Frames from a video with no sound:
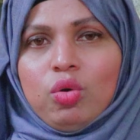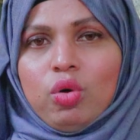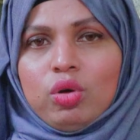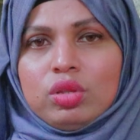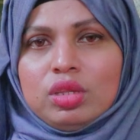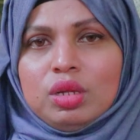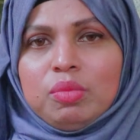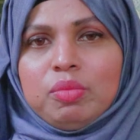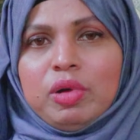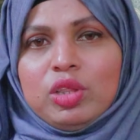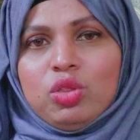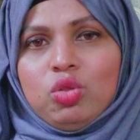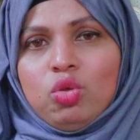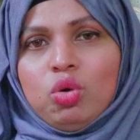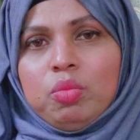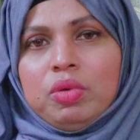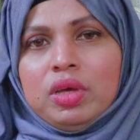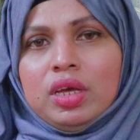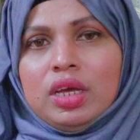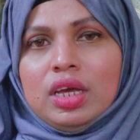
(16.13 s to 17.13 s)
রক্তের
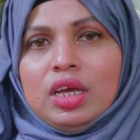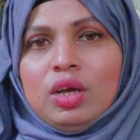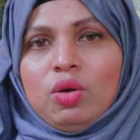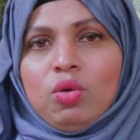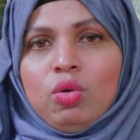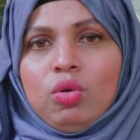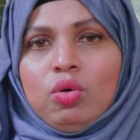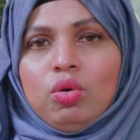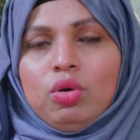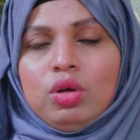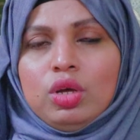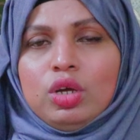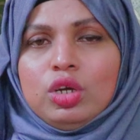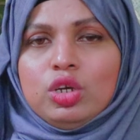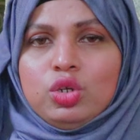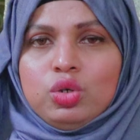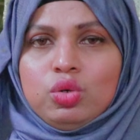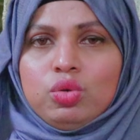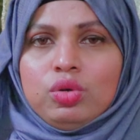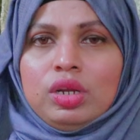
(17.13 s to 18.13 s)
মাধ্যমে এগুলো
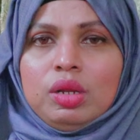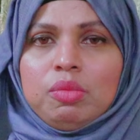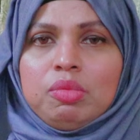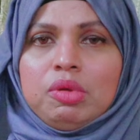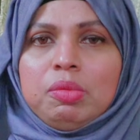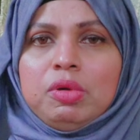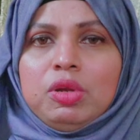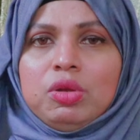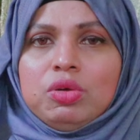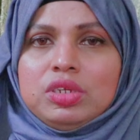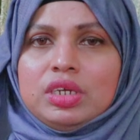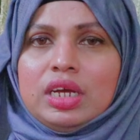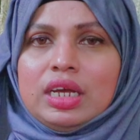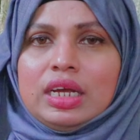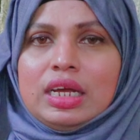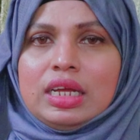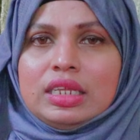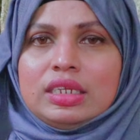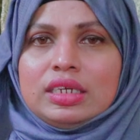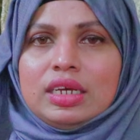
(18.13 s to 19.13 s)
শরীরে বিভিন্ন
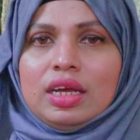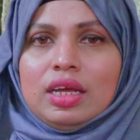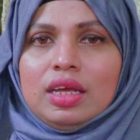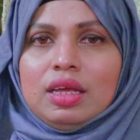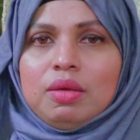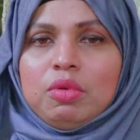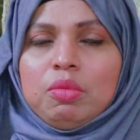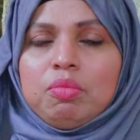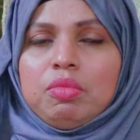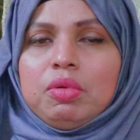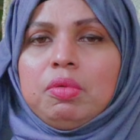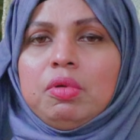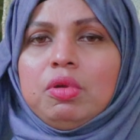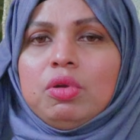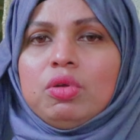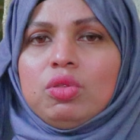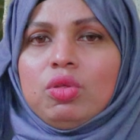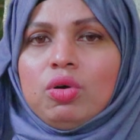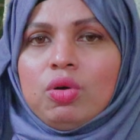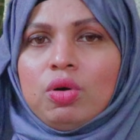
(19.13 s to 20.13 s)
জায়গায় যায় এবং বিভিন্ন